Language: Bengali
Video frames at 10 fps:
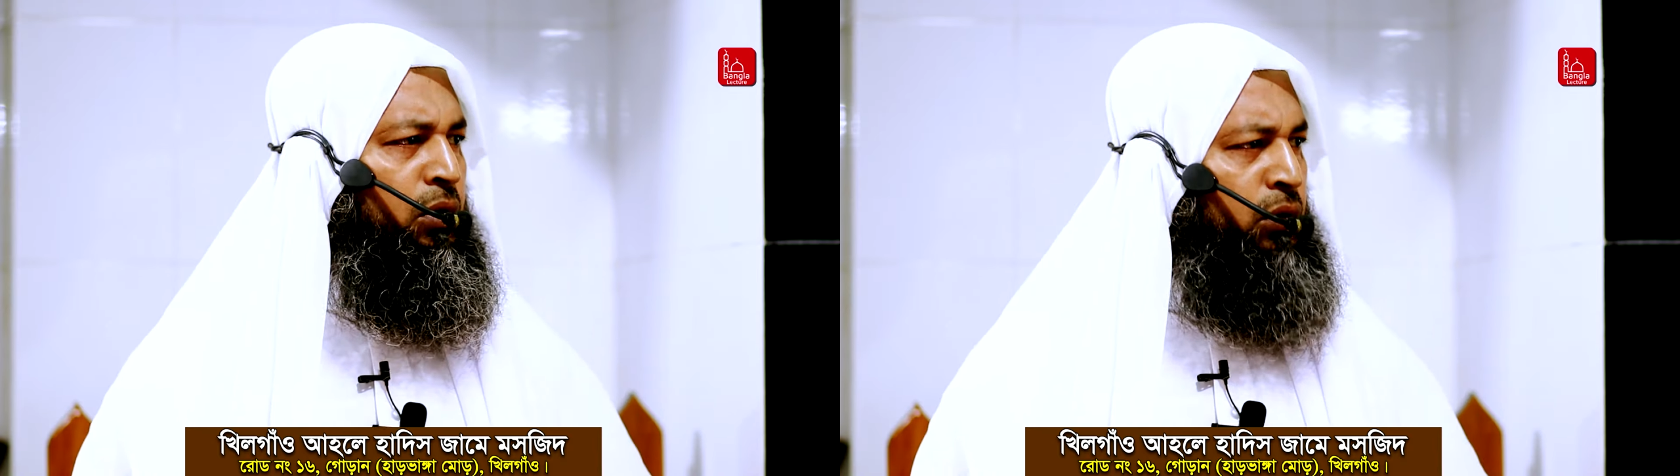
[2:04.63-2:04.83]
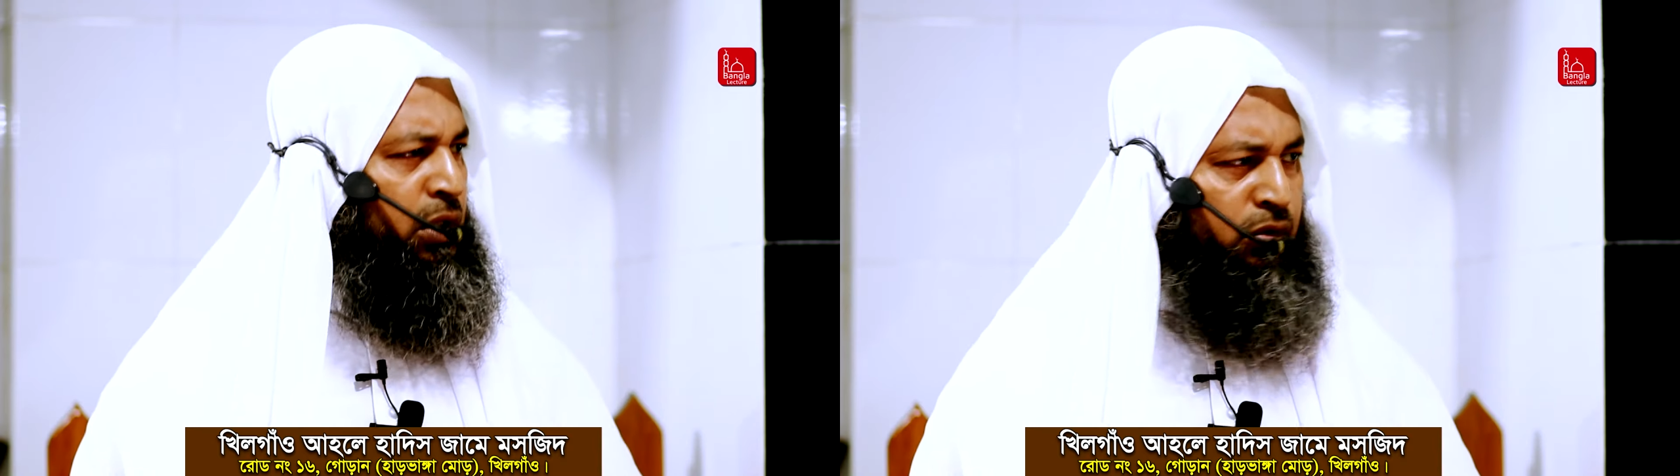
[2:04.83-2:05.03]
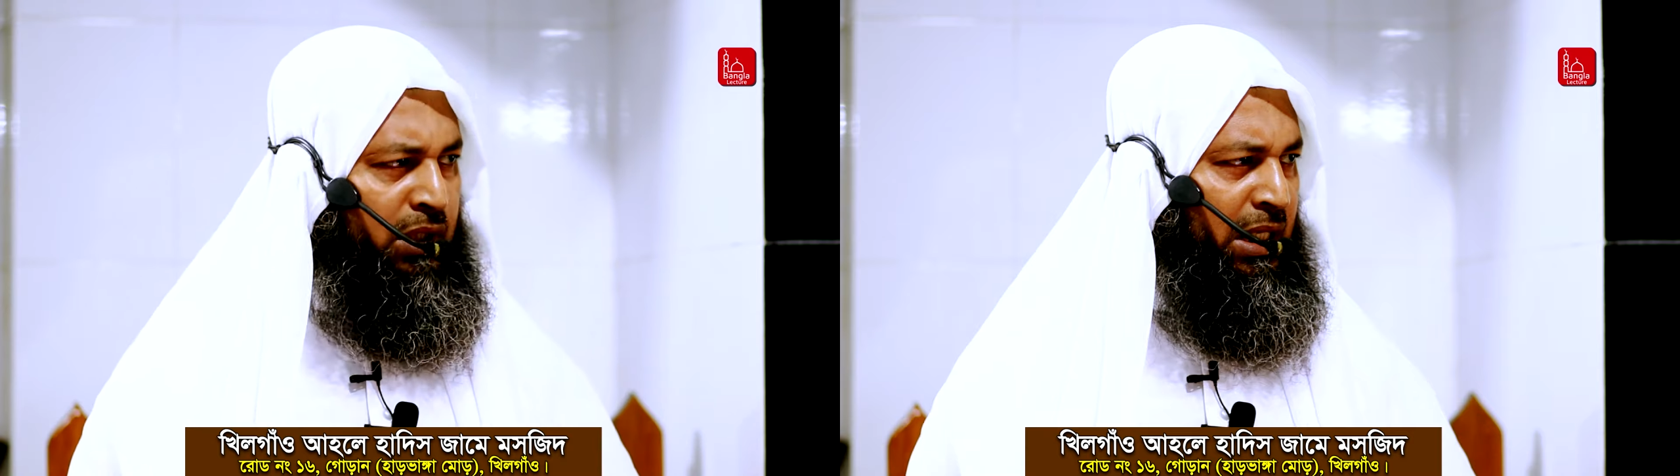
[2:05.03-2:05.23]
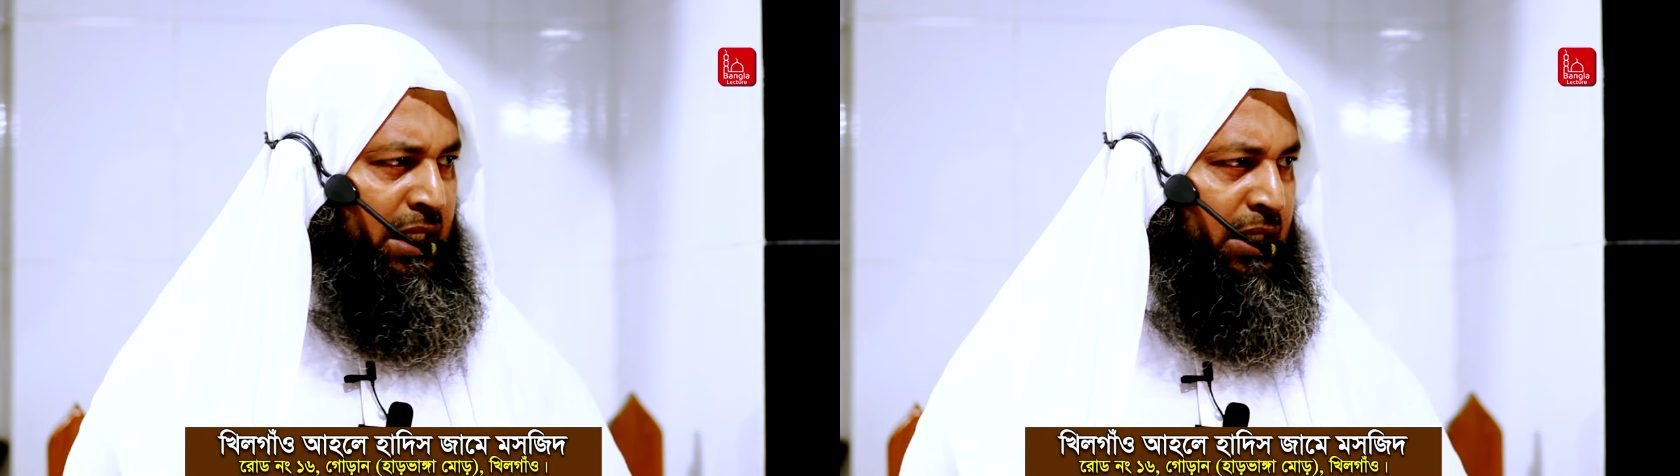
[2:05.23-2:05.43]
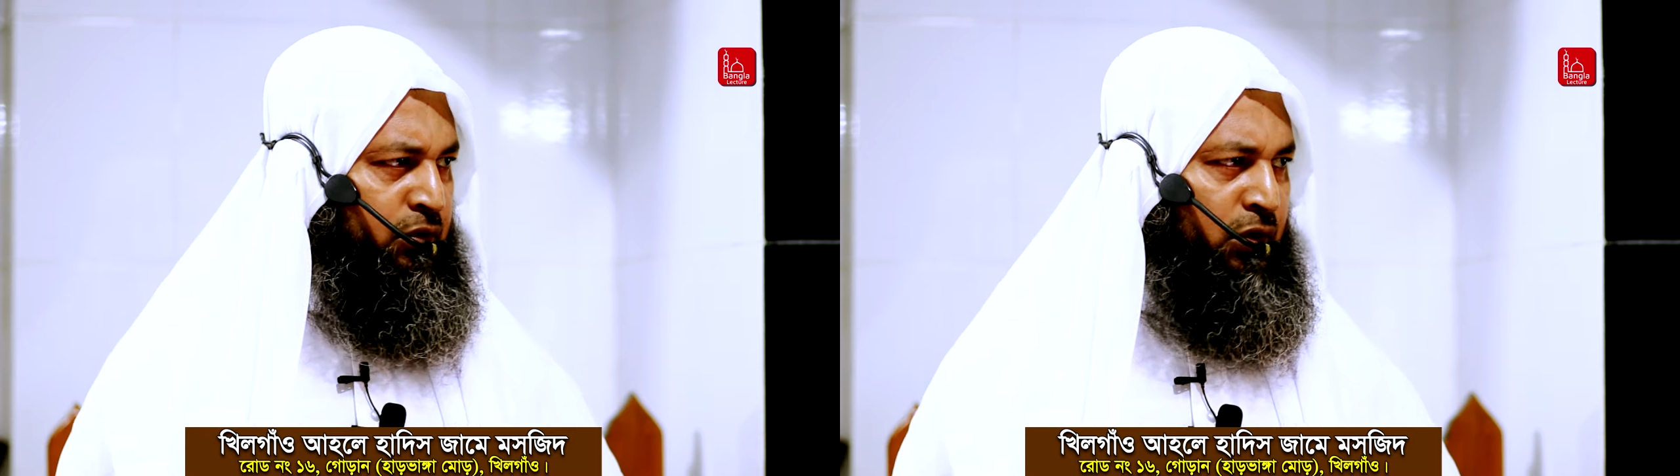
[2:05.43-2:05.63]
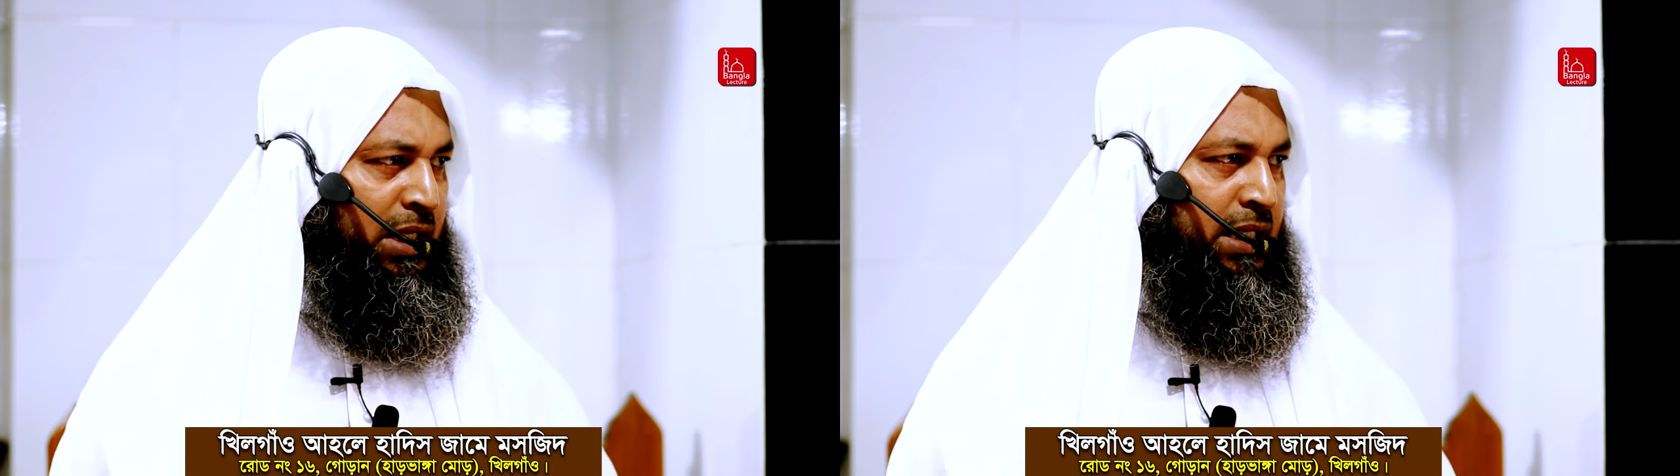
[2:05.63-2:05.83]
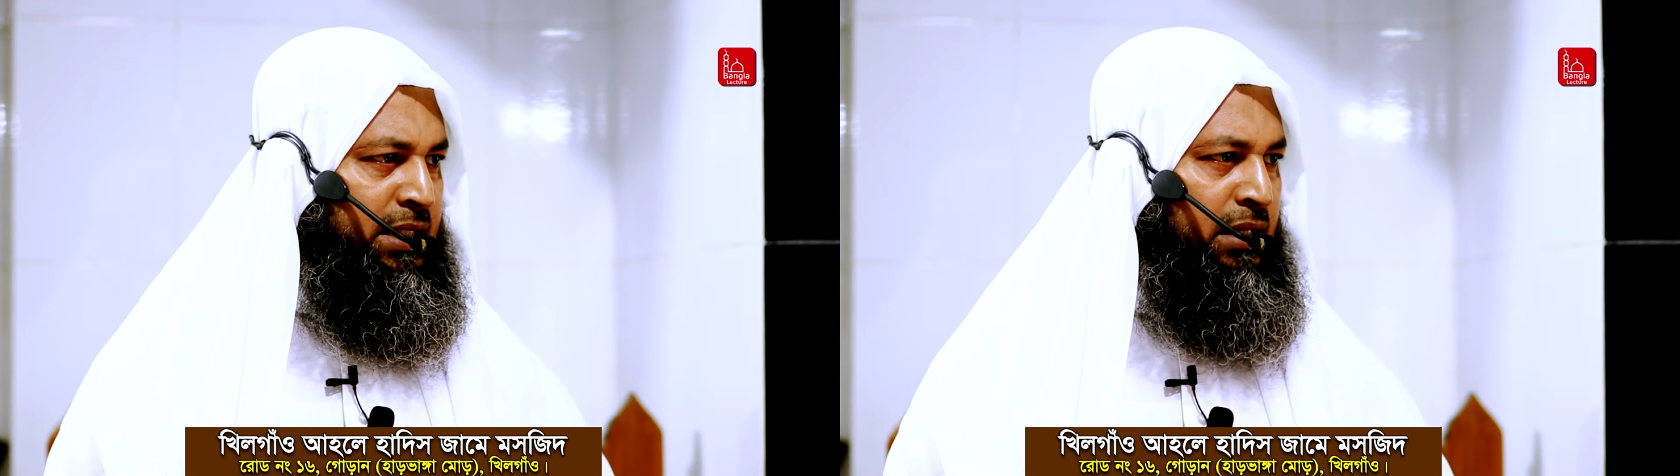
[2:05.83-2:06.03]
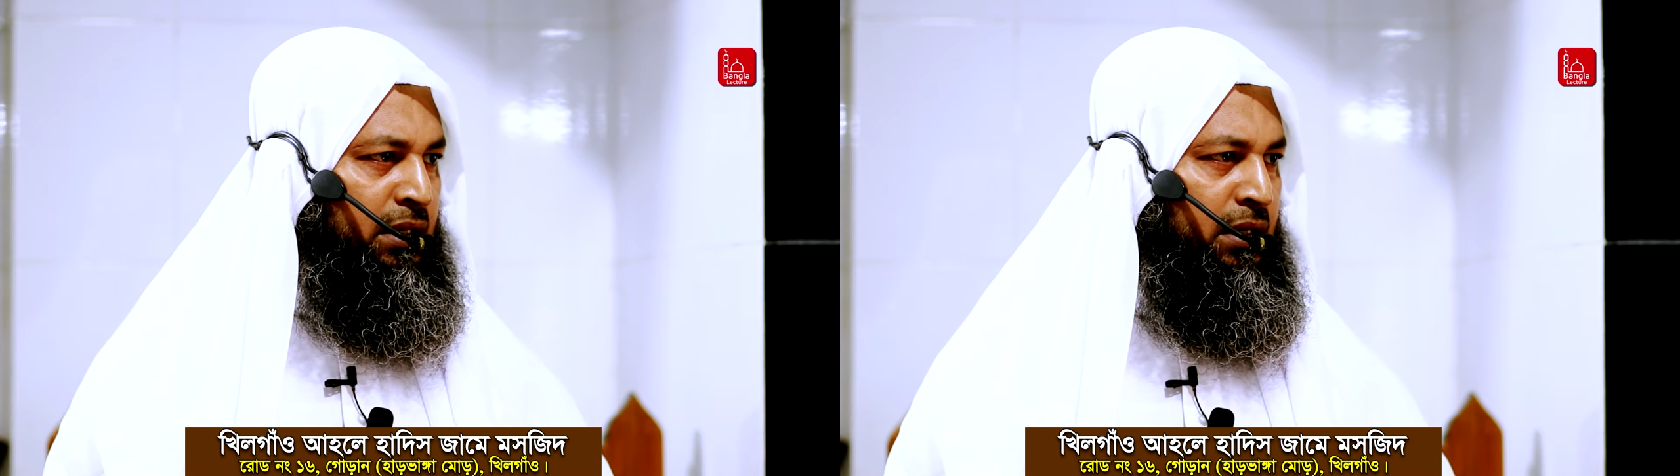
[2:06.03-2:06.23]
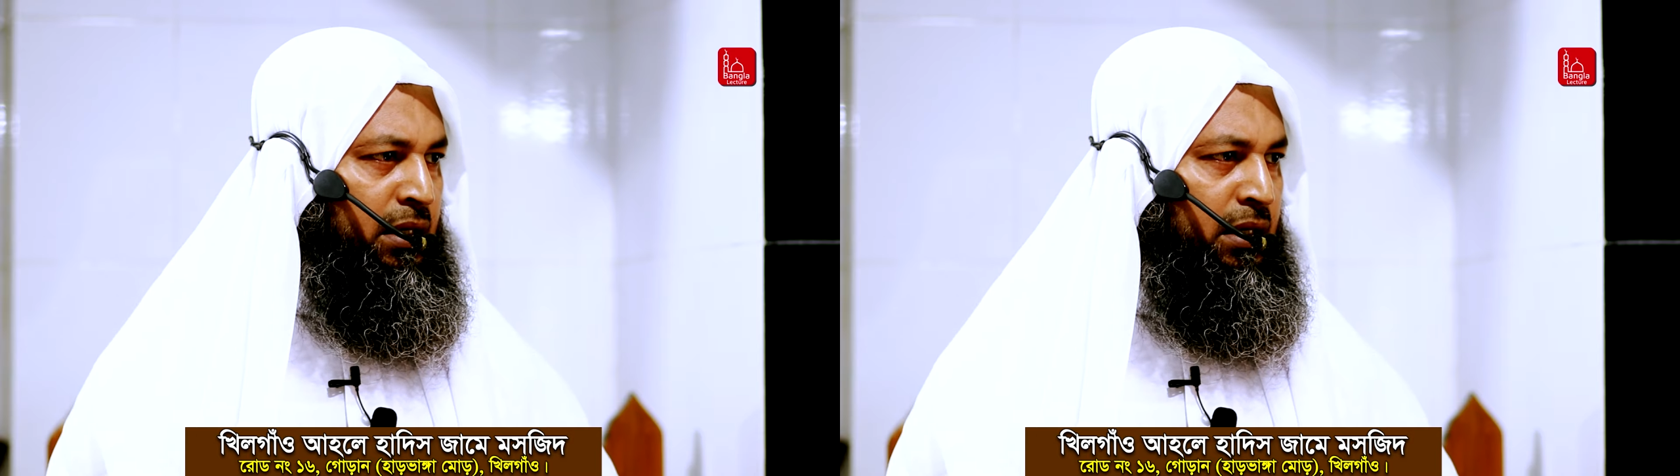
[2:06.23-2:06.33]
উনি দুনিয়া থেকে চলে গেছেন